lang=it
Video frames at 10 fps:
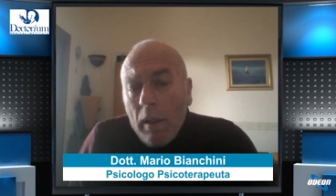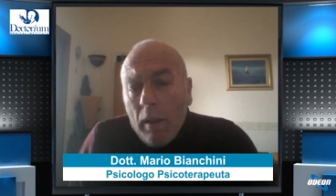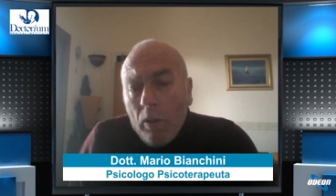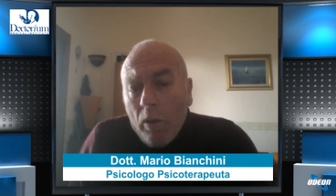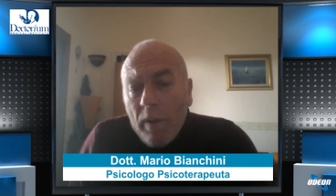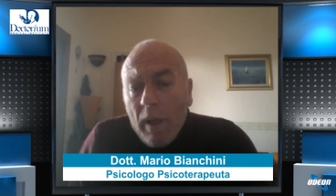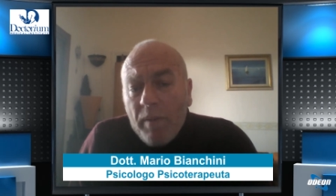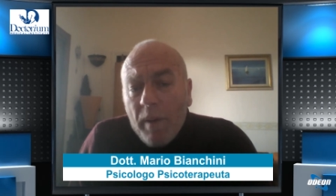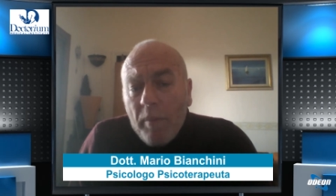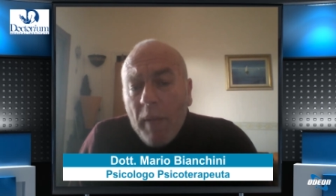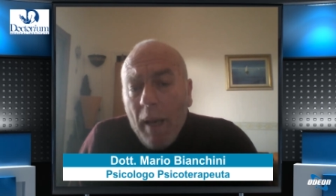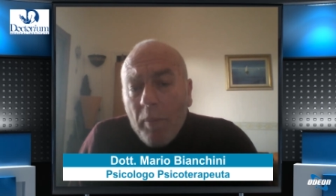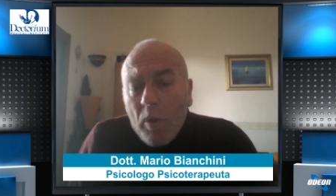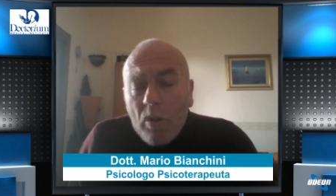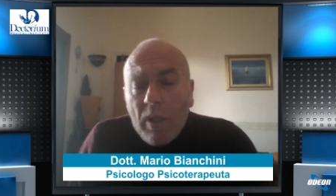dove
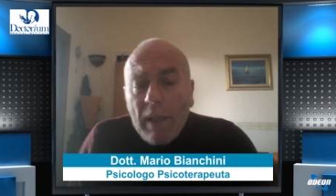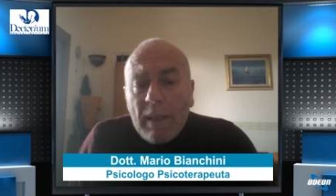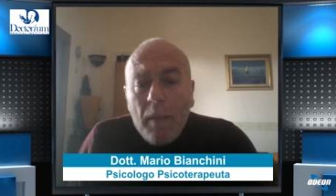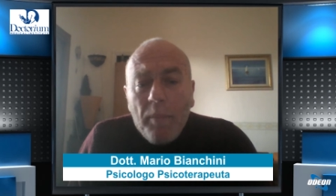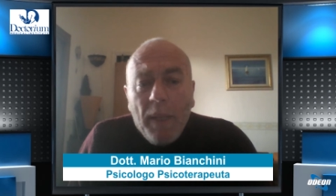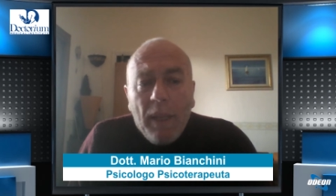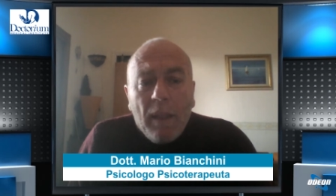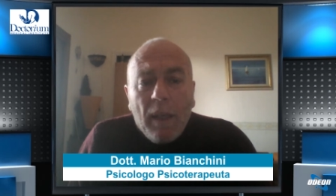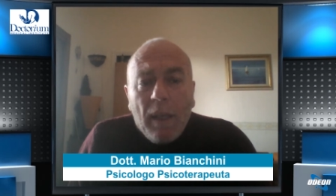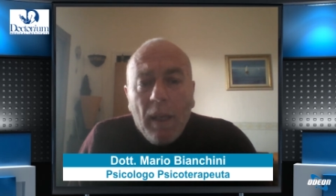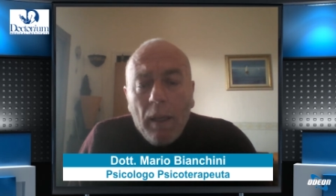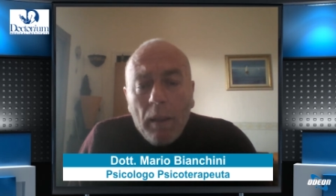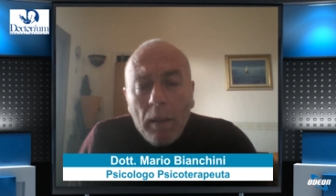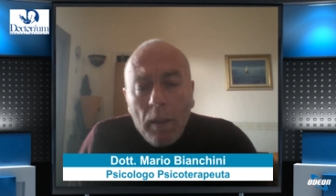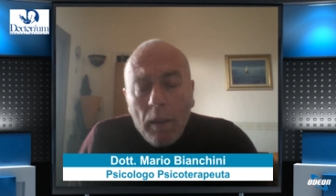affermiamo sostanzialmente che